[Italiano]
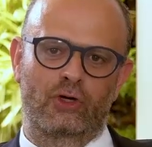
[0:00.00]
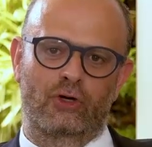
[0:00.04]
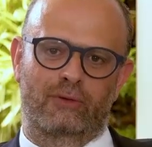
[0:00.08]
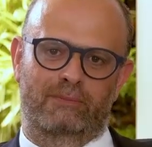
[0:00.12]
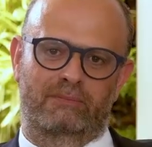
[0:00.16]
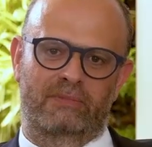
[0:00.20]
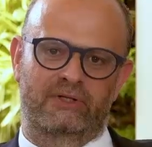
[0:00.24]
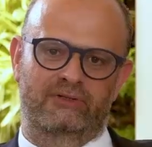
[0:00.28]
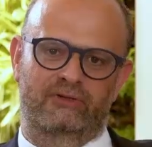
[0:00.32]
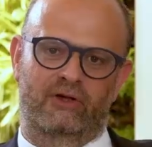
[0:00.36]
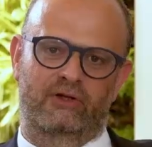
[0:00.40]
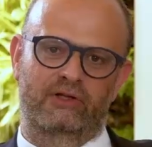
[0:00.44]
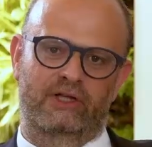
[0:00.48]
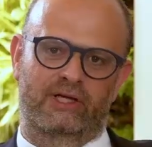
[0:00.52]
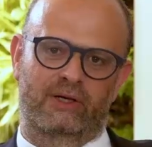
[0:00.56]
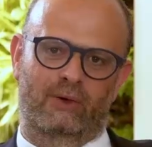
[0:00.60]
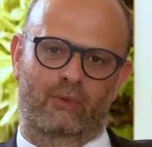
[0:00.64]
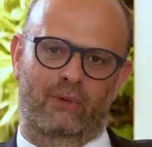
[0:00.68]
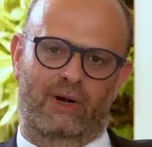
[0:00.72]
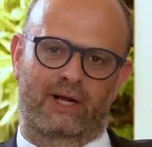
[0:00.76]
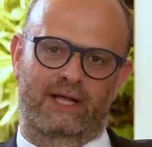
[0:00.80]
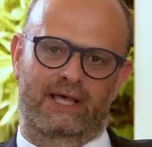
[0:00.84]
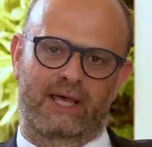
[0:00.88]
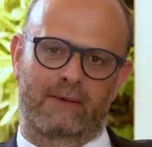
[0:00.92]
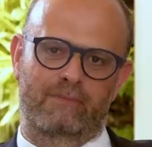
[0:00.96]
Bisogna in
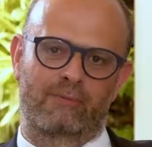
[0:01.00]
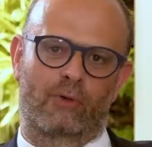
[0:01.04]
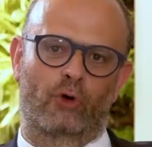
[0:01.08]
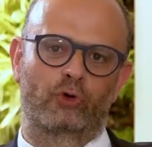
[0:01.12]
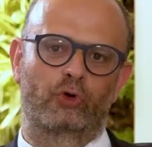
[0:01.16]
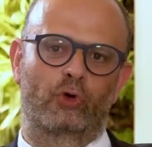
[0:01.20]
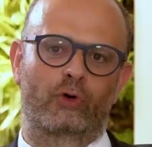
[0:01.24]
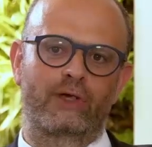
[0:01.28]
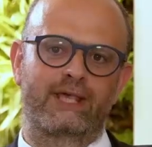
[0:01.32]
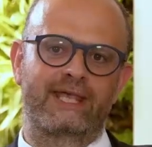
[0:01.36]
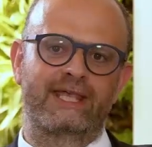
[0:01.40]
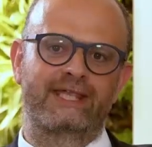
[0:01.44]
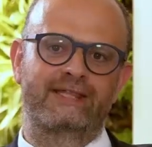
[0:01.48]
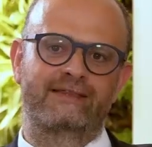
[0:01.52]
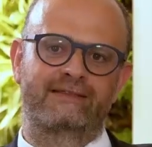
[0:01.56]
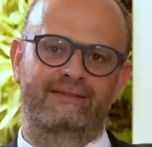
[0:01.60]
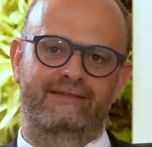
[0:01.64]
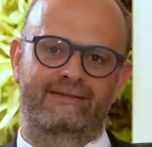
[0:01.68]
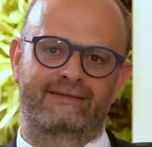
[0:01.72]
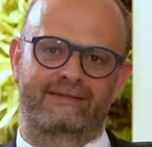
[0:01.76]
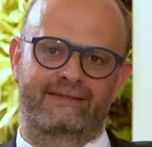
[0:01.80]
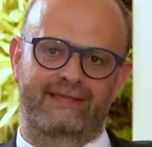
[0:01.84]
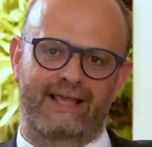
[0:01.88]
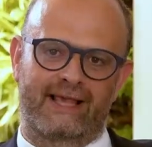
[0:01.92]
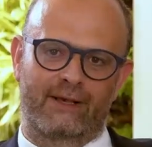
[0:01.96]
qualche modo
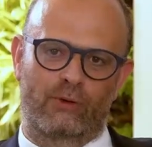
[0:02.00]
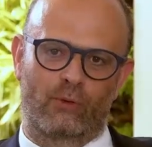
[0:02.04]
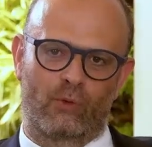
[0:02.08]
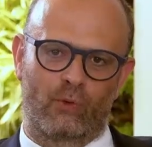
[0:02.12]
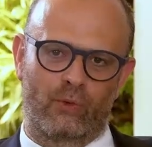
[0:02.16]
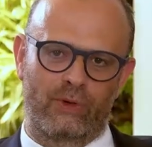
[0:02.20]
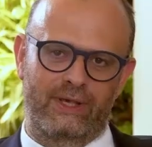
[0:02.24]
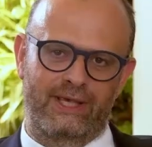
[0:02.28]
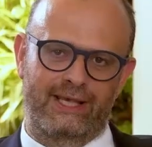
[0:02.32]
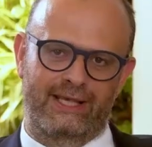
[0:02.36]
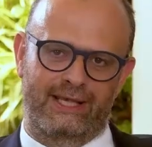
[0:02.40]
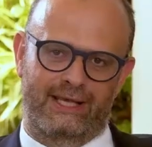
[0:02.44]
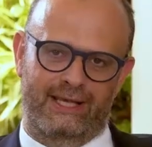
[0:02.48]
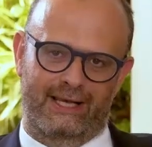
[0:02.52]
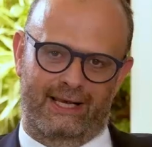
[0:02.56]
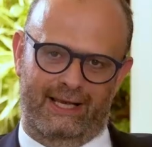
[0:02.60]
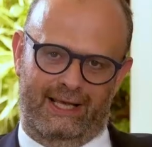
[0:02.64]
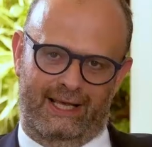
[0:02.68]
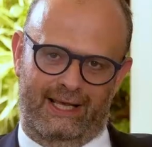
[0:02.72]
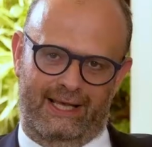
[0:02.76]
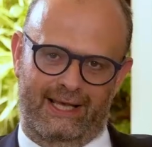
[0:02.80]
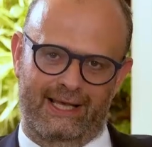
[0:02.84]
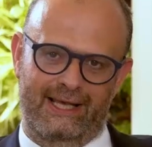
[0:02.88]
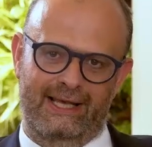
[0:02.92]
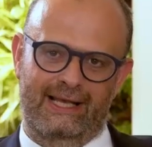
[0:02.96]

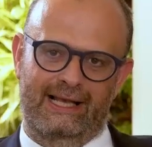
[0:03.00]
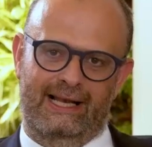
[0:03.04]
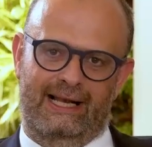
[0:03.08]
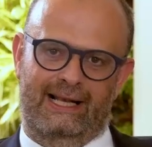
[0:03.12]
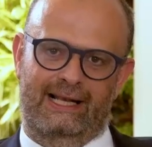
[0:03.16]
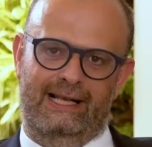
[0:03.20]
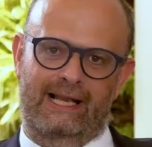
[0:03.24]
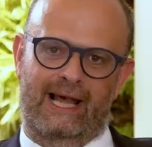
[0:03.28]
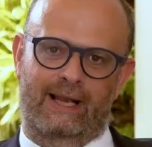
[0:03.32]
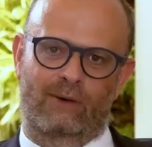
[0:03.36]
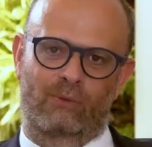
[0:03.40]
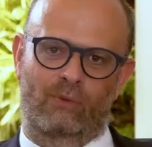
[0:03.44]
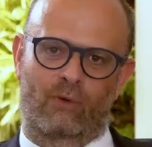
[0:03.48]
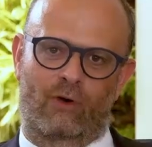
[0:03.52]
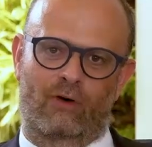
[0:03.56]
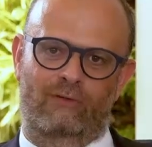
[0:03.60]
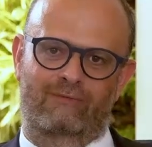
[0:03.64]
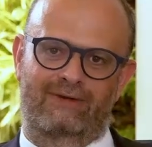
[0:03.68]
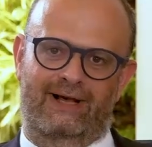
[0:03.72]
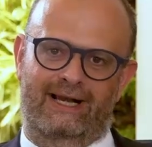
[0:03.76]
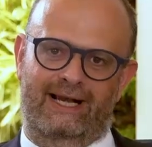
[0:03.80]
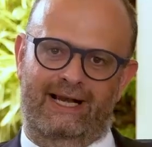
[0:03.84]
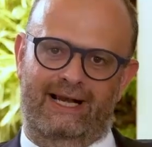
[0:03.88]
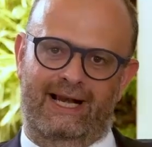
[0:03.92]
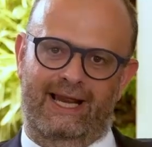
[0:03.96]
inseguire la
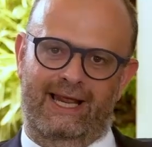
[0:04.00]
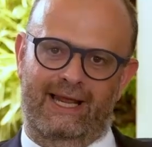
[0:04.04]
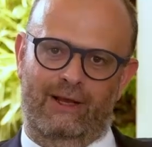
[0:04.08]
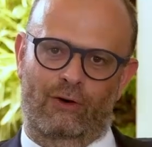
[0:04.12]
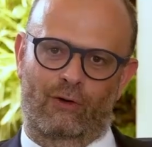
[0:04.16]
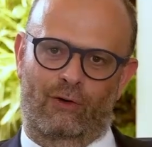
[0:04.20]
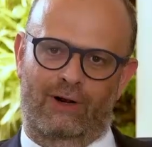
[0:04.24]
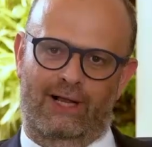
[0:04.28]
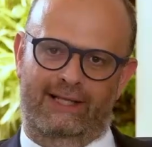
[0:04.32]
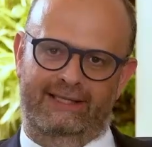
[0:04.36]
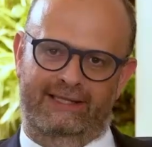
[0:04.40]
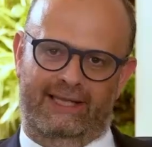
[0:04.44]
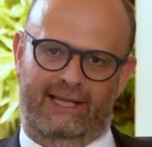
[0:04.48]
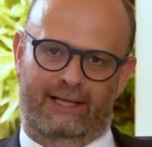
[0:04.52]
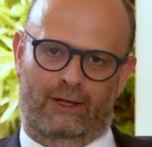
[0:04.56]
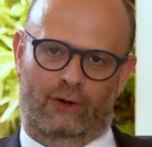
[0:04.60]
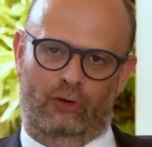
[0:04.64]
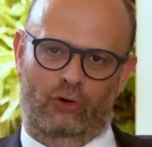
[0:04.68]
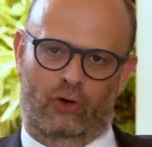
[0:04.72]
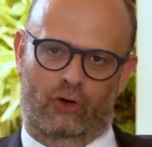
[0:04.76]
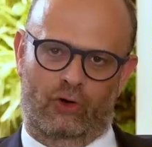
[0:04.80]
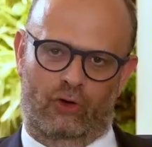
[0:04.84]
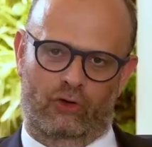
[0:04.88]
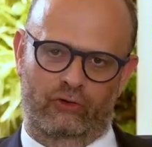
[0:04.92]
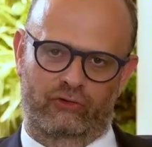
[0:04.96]
nuova regola
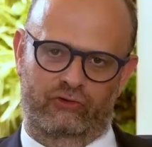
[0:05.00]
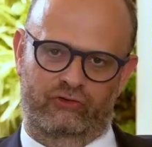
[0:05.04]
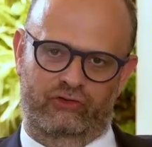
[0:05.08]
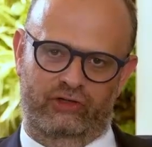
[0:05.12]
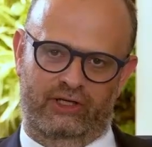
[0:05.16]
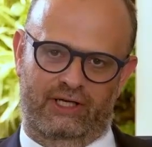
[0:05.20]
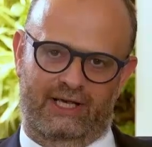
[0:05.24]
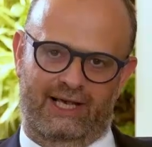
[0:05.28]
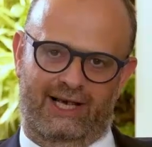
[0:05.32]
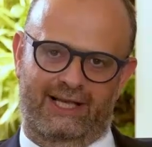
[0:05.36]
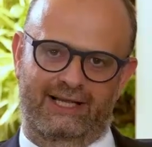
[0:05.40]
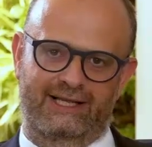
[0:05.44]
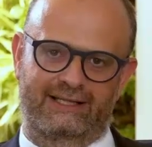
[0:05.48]
tecnologica,